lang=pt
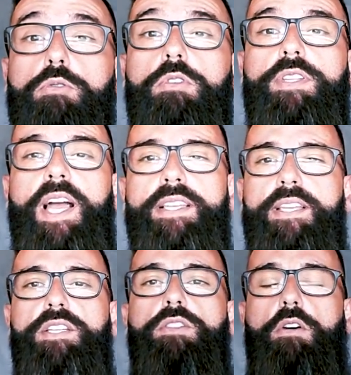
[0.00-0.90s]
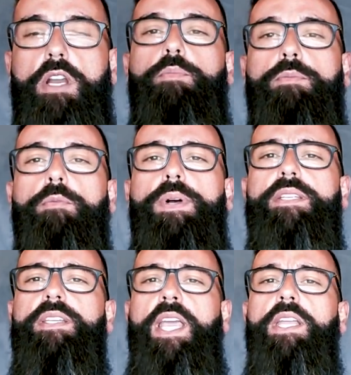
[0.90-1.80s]
contar essa história para o meu
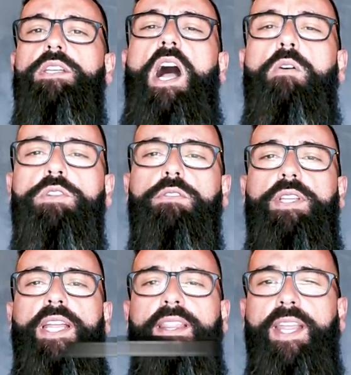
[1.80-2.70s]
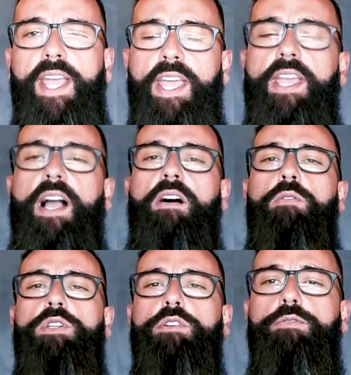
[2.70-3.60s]
paciente, aonde eu tentei,
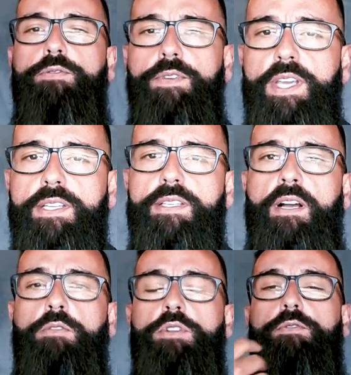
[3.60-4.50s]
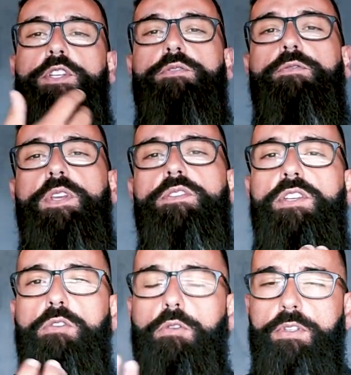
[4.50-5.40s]
aonde eu fiz, aonde foi difícil
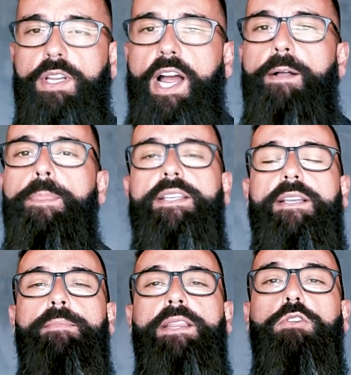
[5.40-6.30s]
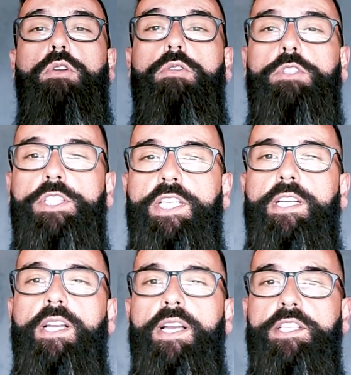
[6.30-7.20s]
encontrar essa metodologia
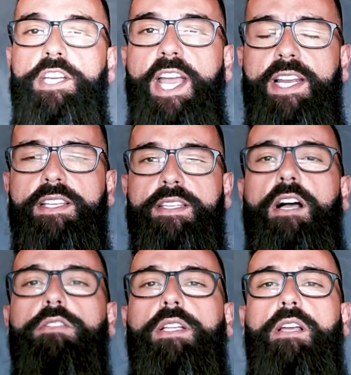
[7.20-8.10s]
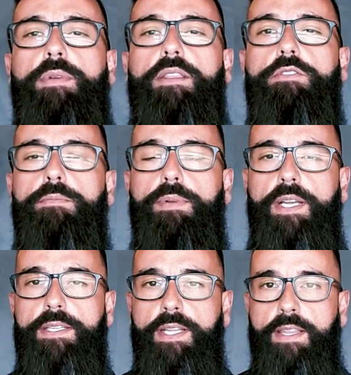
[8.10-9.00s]
de realizar o tratamento de
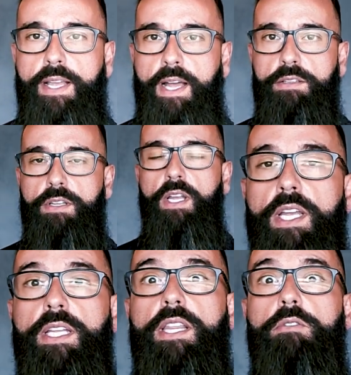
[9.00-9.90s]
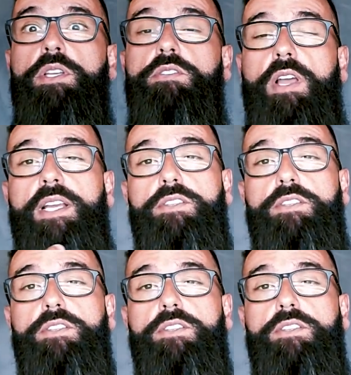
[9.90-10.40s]
implantes dentários. Então isso é a